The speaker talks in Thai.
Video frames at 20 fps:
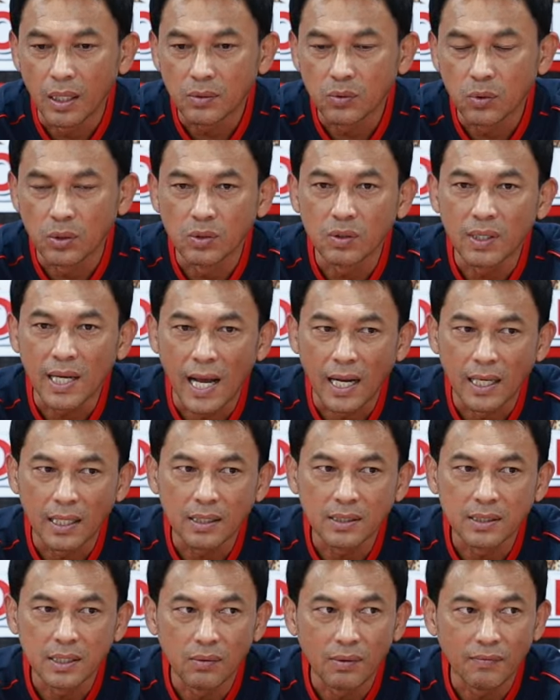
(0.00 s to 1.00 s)
ทุกคนต้องการแล้
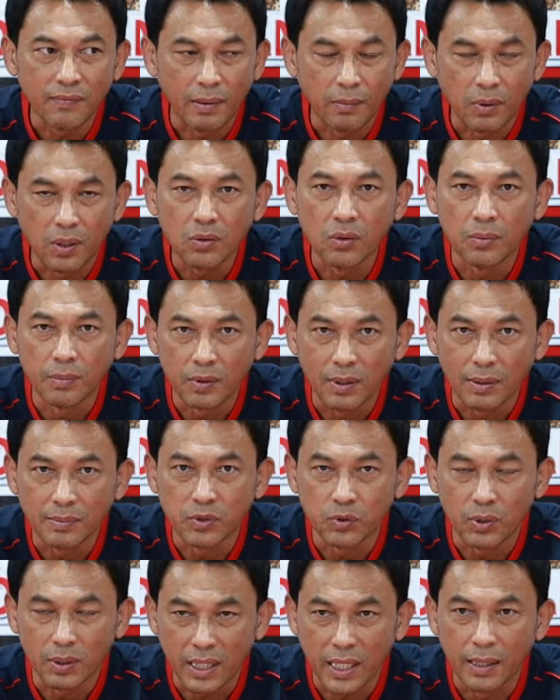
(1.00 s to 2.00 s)
วก็เชื่อว่าแฟนบอลคงมีความ
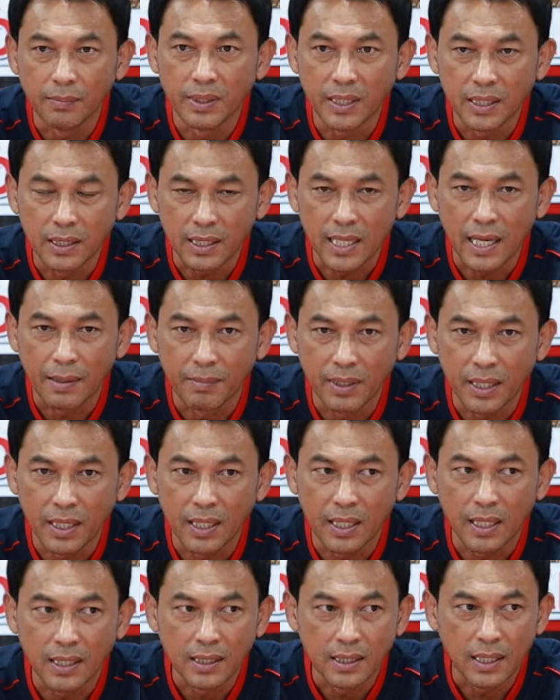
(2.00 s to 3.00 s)
สุขกับเกมนี้การมา
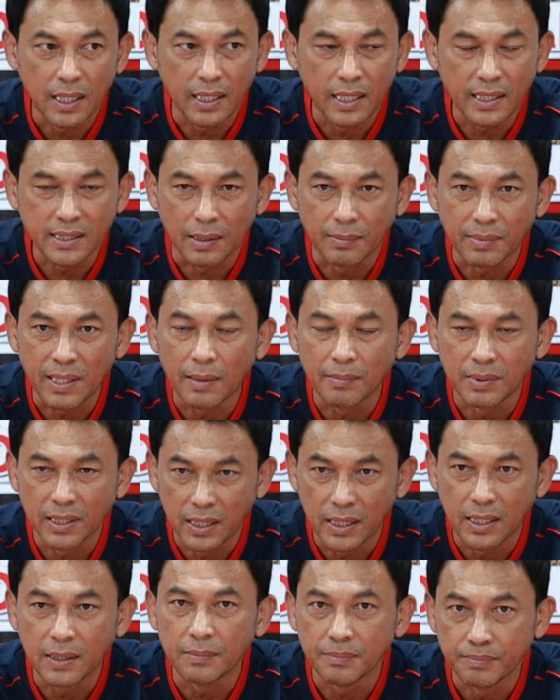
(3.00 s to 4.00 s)
ได้สามแต้มที่
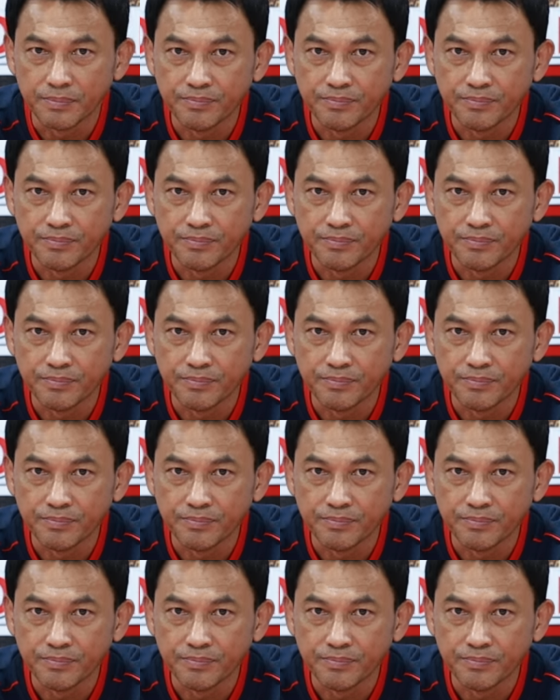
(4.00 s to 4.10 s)
นี่